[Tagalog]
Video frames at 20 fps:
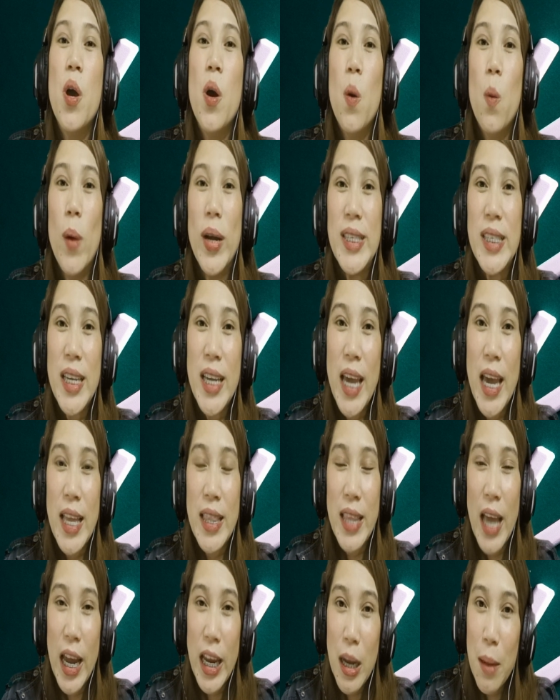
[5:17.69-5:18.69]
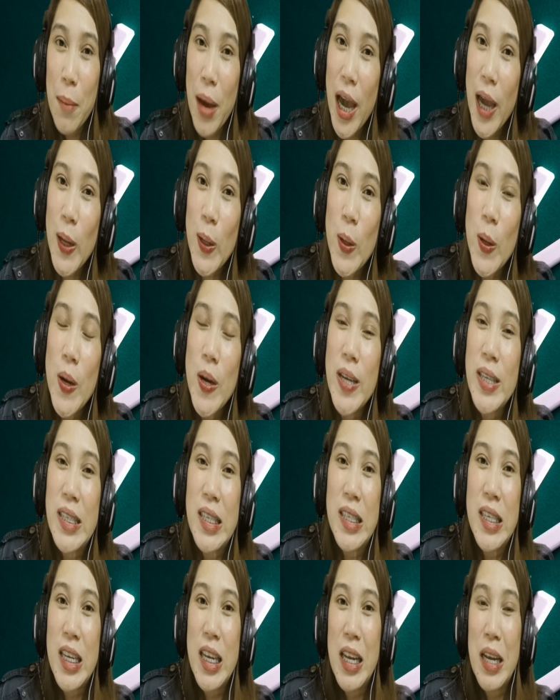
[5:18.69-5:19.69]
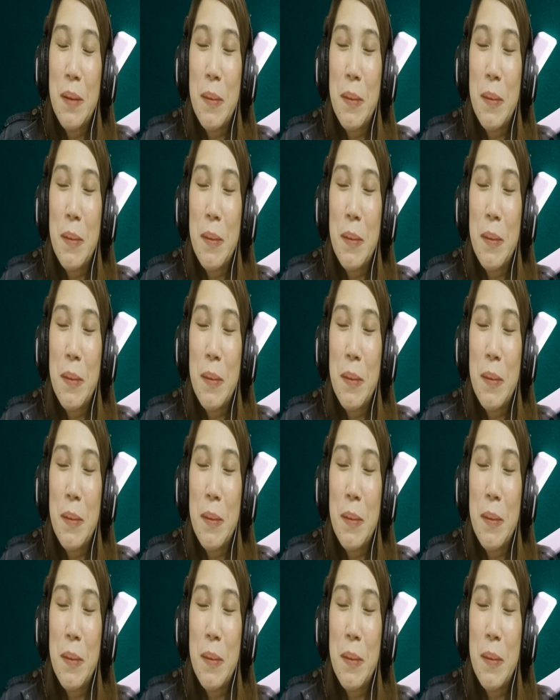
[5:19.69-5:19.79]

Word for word: Once again, Dynamiters, isa na